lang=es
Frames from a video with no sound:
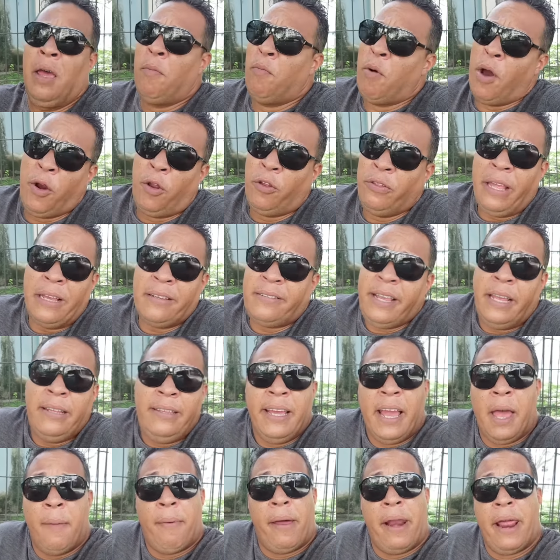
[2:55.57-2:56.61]
Bueno,
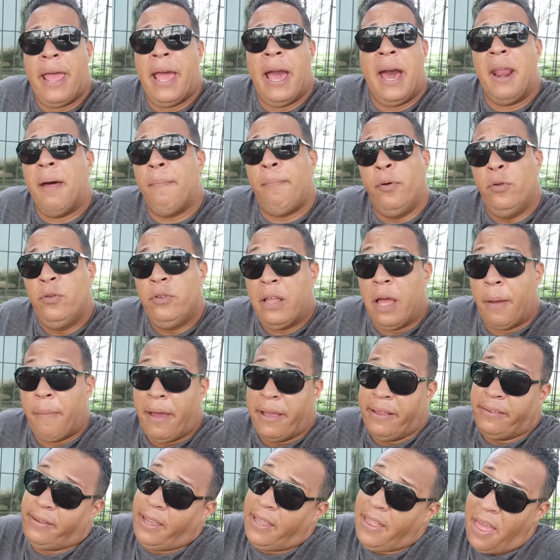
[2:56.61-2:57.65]
decirte que para llegar a Punta de
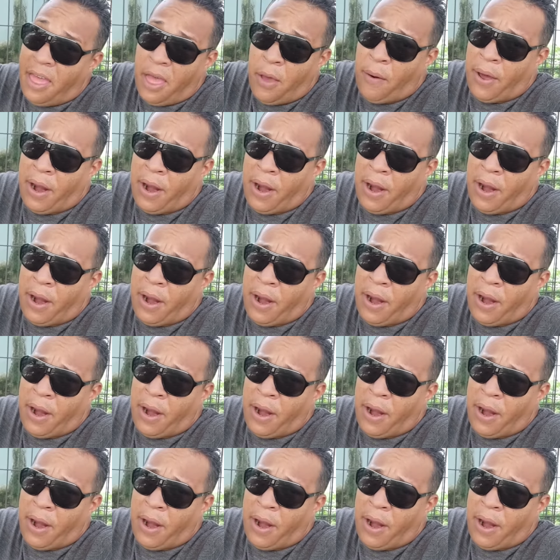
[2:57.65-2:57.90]
Maicí desde